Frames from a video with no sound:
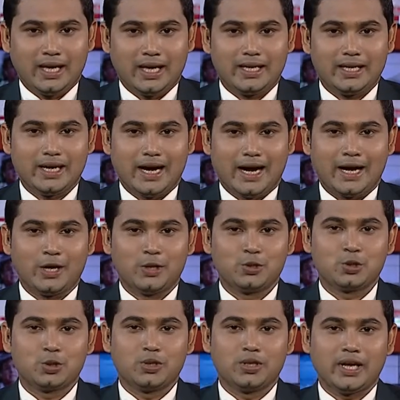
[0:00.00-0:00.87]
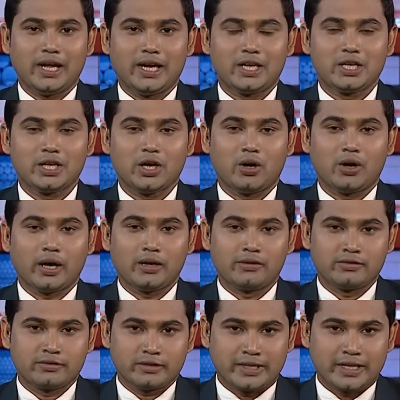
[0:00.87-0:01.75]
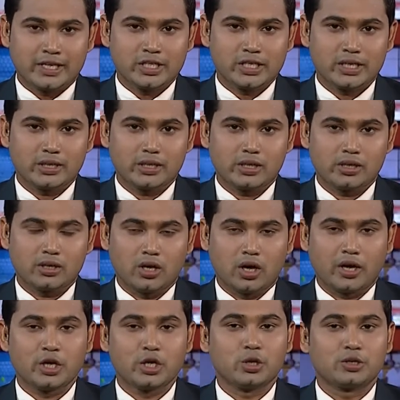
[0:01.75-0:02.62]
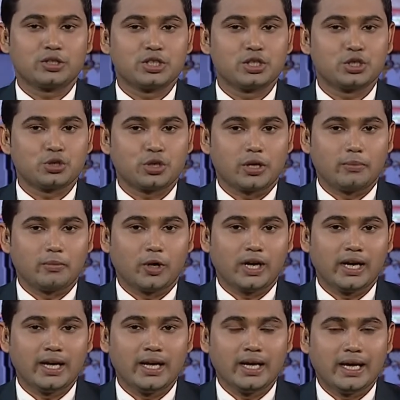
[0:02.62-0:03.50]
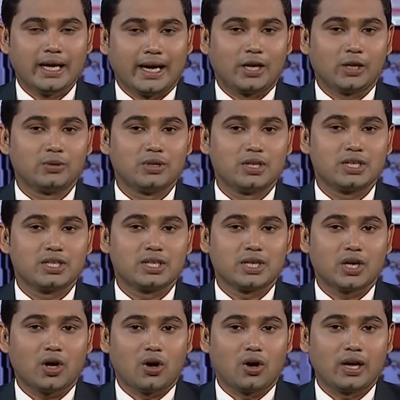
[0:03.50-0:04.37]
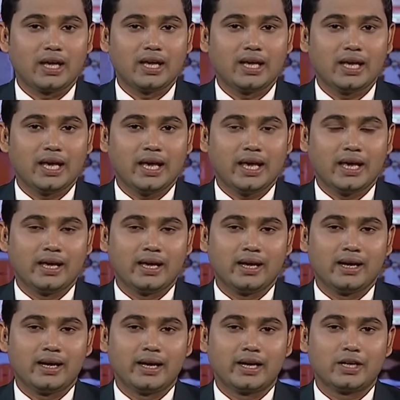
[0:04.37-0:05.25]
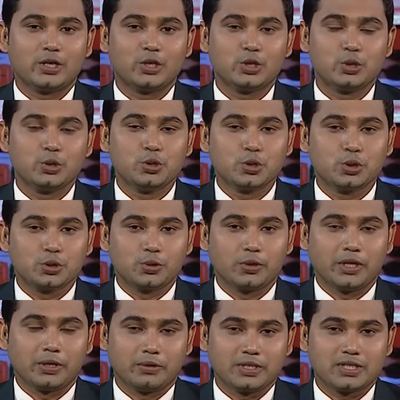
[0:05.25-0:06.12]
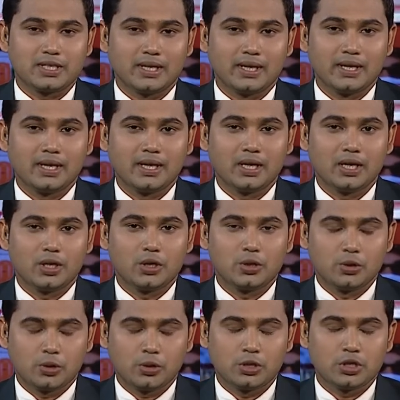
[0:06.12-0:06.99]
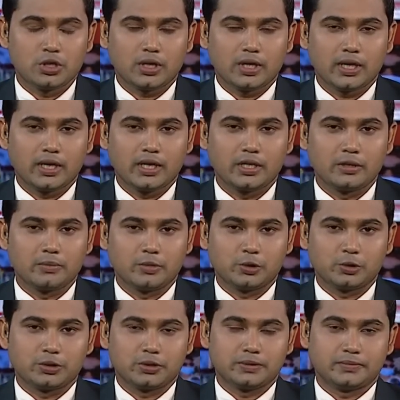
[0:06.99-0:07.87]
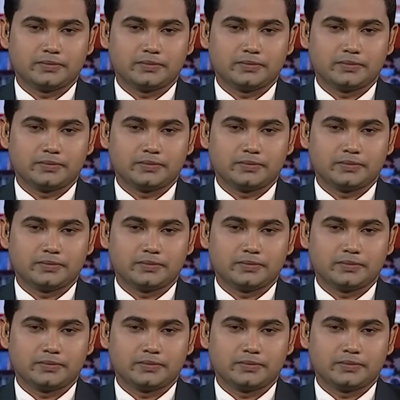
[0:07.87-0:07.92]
এই আয়োজন এসে হকি ফেডারেশন হকি সংশ্লিষ্টরা বলেন এখন দেশের হকিকে এগিয়ে নেয়ার সুযোগ তৈরি হয়েছে সুখন সরকারের রিপোর্ট